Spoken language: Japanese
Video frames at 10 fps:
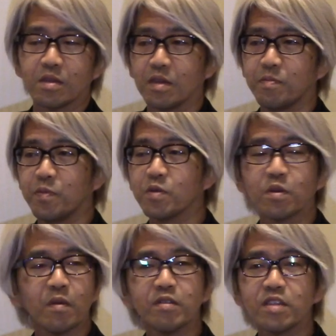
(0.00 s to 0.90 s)
一方
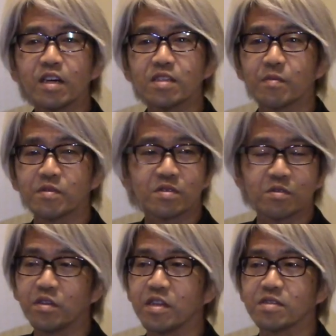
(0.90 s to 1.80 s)
友達博士もす
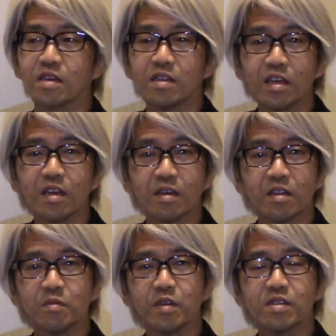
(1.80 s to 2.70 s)
ごいですからねあ
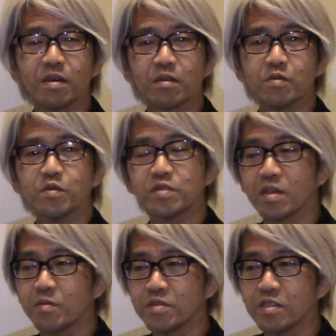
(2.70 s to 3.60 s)
の皆さんご存知
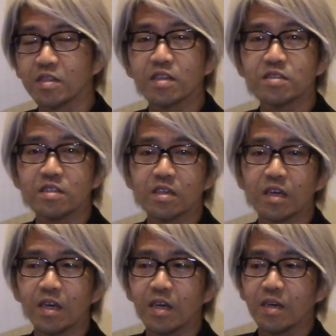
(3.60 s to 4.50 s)
かもしれない
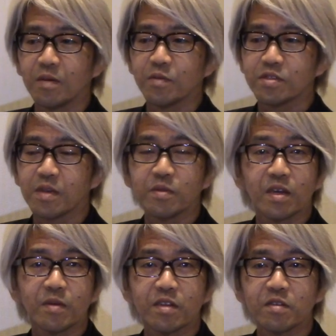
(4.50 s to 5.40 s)
しもし
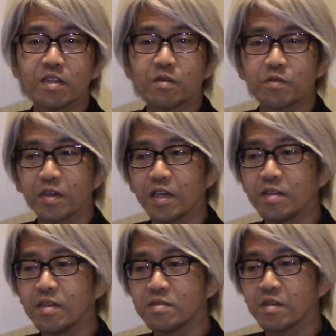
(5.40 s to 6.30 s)
セミナーまだ受けたことがな
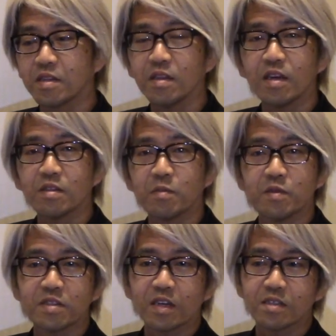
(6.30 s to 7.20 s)
いんですっていう方は友
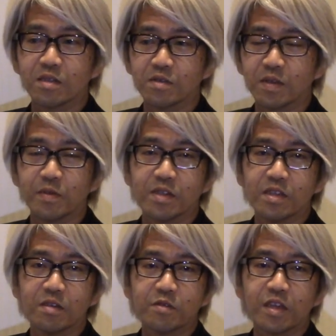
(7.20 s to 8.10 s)
達博士のセミナー
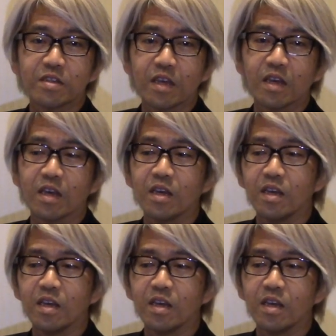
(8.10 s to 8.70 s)
是非受けて